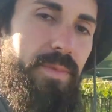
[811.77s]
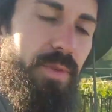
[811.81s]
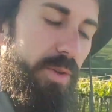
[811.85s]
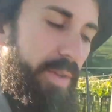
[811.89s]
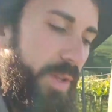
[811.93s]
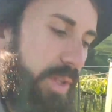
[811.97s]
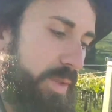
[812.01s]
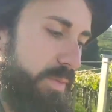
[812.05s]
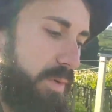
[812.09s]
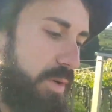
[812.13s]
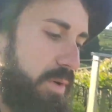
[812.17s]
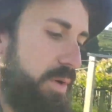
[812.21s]

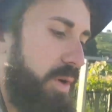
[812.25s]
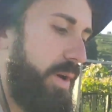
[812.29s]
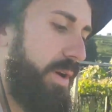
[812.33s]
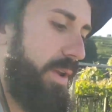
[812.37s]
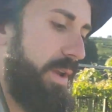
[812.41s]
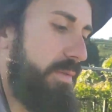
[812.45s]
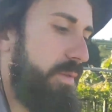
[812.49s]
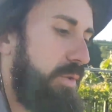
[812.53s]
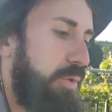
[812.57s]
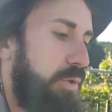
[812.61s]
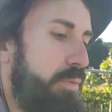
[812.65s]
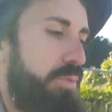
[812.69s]
Honnêtement,
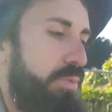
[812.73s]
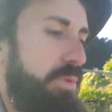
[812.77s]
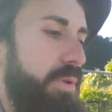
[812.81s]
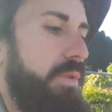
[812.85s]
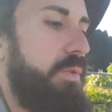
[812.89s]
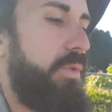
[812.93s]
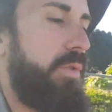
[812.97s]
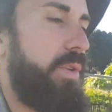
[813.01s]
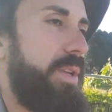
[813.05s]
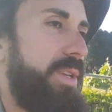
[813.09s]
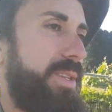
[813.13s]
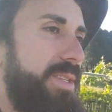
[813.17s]
la, voie du
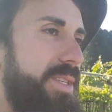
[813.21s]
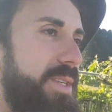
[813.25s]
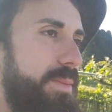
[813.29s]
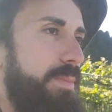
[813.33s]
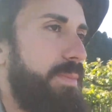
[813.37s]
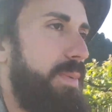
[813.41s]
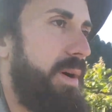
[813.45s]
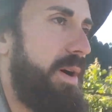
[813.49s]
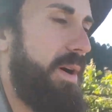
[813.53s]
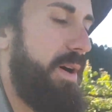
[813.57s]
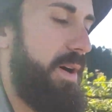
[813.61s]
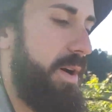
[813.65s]
puits envolé,
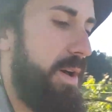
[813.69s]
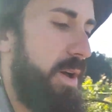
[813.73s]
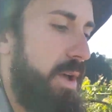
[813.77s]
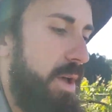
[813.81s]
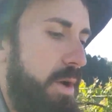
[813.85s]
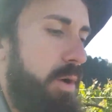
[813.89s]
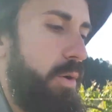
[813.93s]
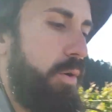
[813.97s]
c'est pas.